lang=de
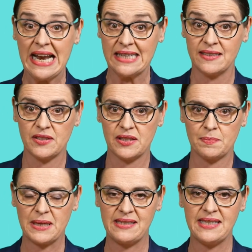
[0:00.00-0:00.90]
Welt
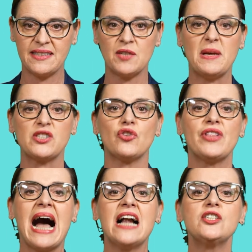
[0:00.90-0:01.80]
passiert
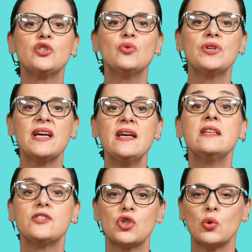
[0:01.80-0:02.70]
Personalsuche
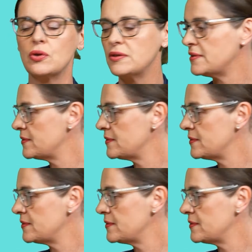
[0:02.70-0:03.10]
so.